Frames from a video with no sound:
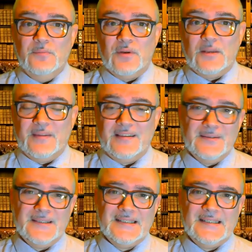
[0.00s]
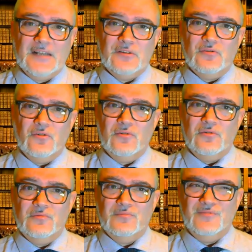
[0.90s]
porque precisamente si algo
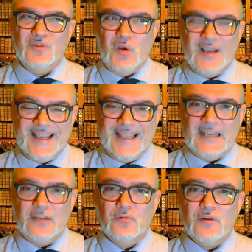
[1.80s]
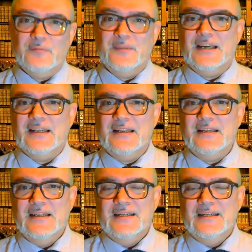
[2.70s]
no, no he querido nunca en mi canal